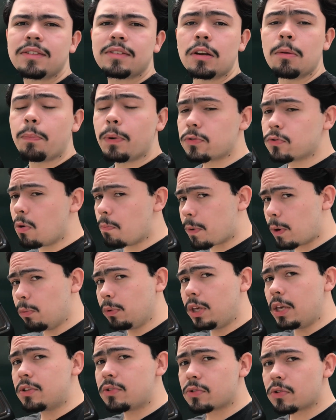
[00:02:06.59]
Eu não posso comprar um
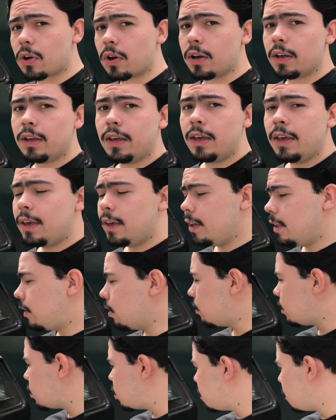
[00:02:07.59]
kit só. Então,
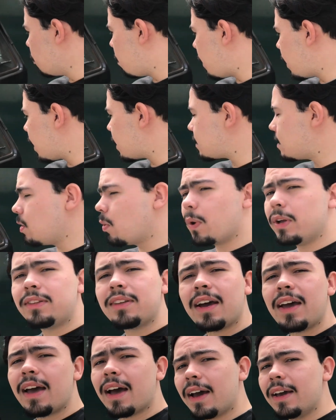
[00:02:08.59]
tipo, pagar 50
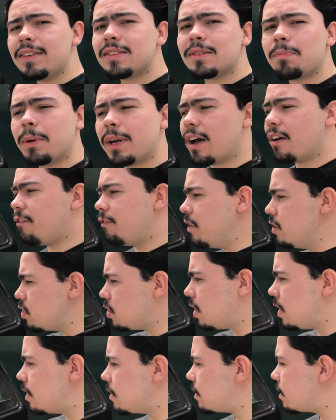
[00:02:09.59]
reais, pegar 20
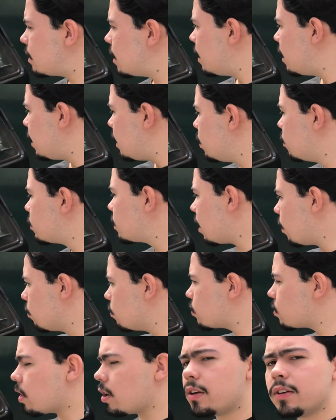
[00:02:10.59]
kits e usar um
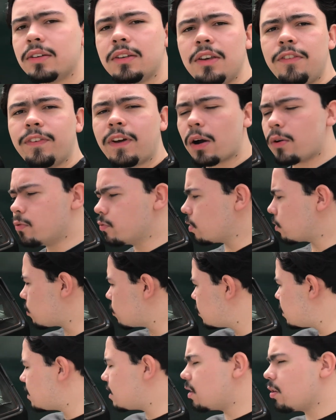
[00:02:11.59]
só e ficar com os outros
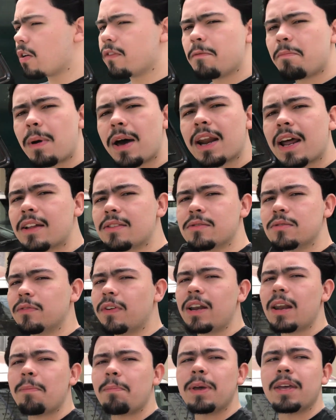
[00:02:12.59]
19 parados, não
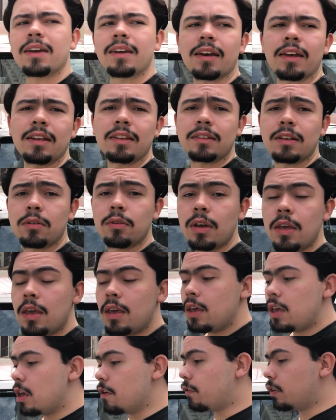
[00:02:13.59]
vale a pena, cara. Então
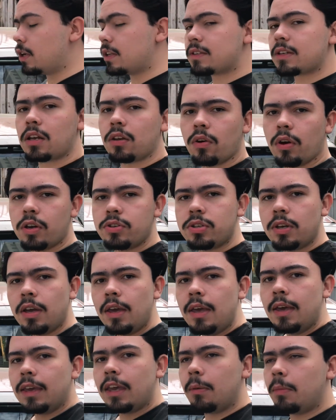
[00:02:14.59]
eu vou nessa loja,
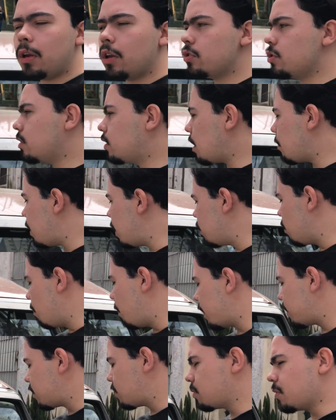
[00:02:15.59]
que é uma loja que trabalha com
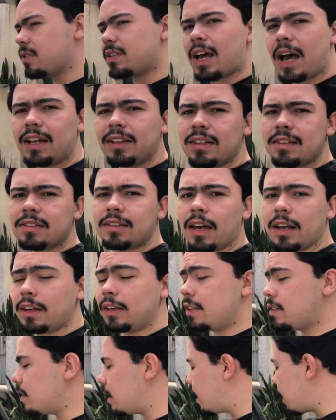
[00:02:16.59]
peças usadas, cara.
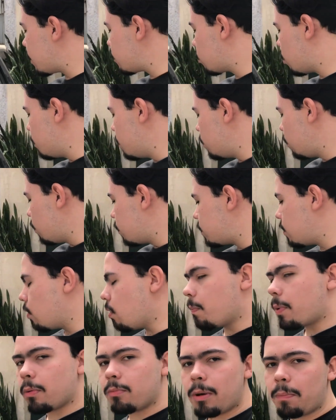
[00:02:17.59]
Nesse caso, como eu não consigo
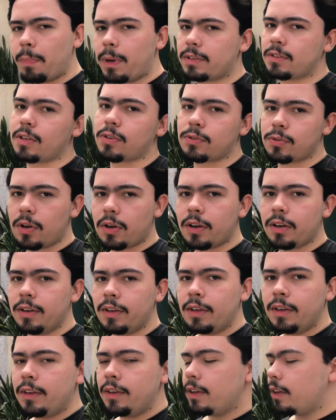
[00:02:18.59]
comprar uma peça só,
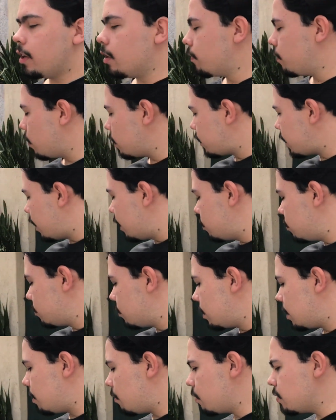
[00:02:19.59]
eu vou atrás de
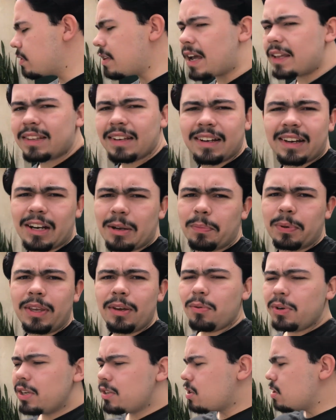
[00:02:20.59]
uma usada, cara. Porque é
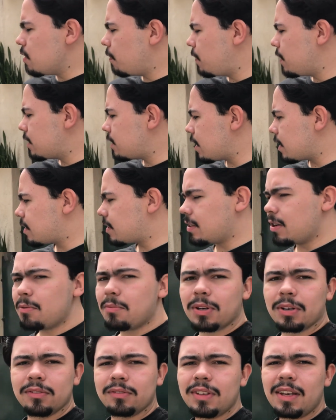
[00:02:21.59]
o kit de fixação,
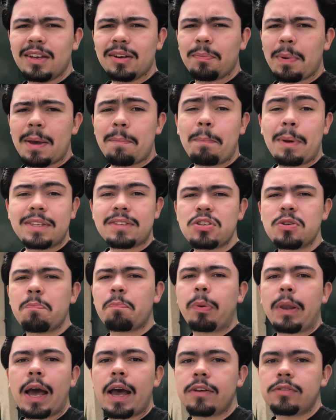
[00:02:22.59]
mano, não é peça de
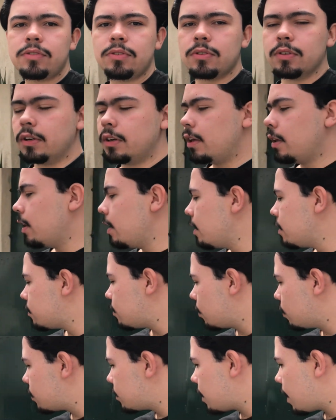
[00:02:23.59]
plástico.
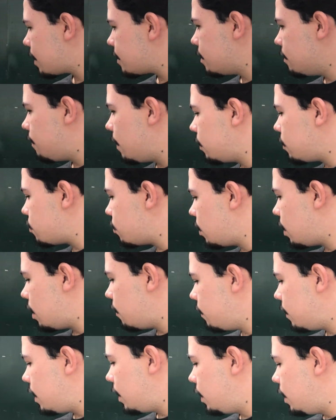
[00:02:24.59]
Só que os caras inventam de querer
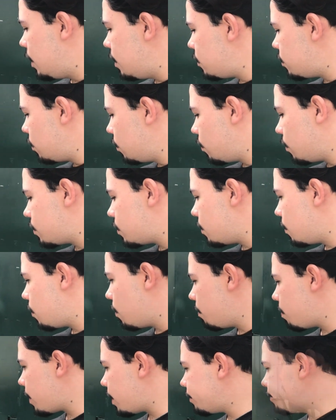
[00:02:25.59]
vender kit e eu não consigo
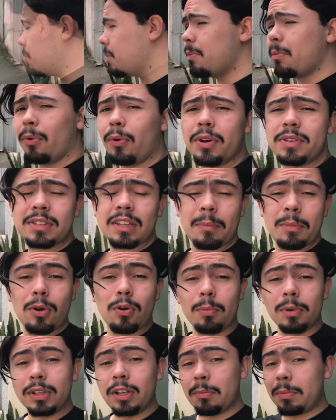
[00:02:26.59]
comprar. A mesma coisa que tá me
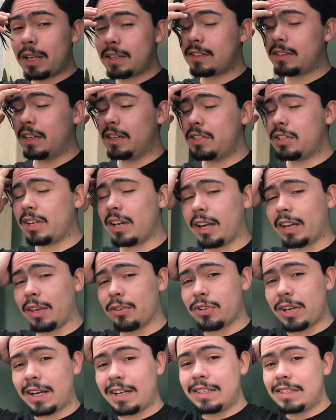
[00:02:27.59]
incomodando bastante, cara, que eu
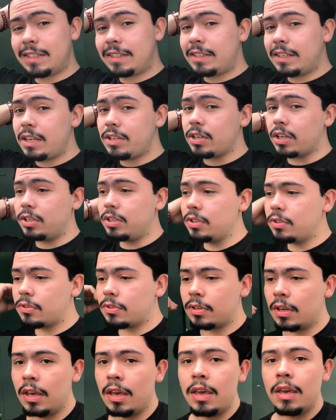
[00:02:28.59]
já cansei já
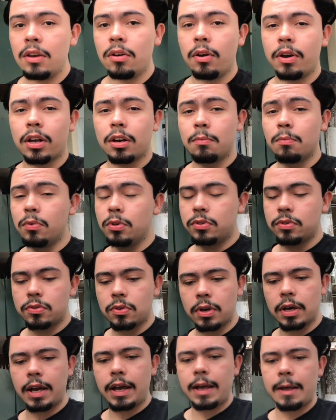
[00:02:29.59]
disso, eu quero muito
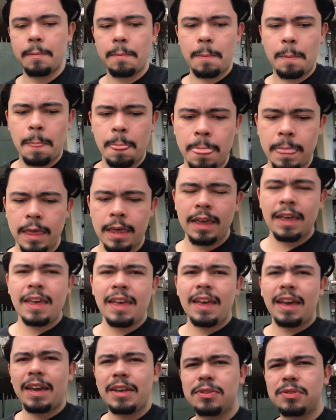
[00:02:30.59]
trocar.
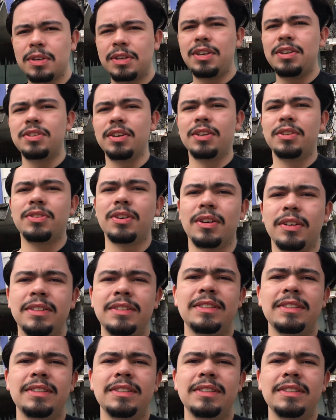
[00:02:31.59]
É isso aqui, gente, ó.